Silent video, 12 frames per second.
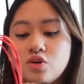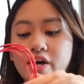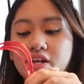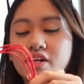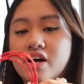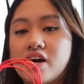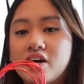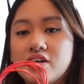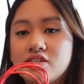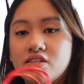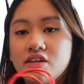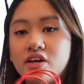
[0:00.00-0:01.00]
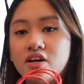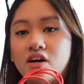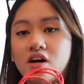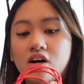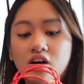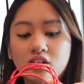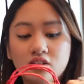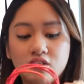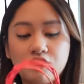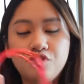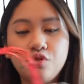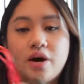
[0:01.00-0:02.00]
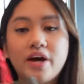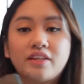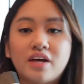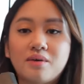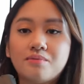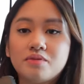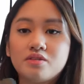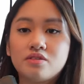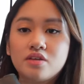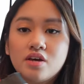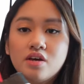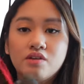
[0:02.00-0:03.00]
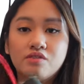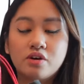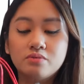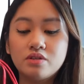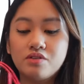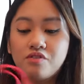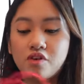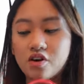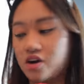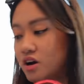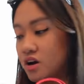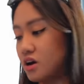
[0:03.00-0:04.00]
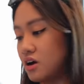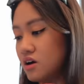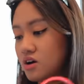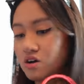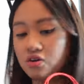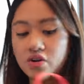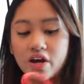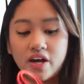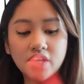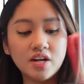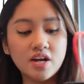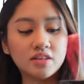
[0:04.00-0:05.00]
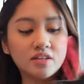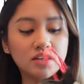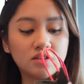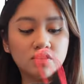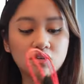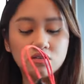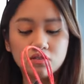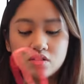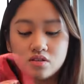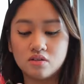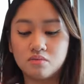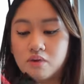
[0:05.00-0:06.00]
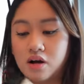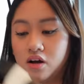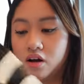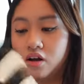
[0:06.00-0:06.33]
So, ayan guys. I got a few items from Sephora. Unahin na natin tong isang bag.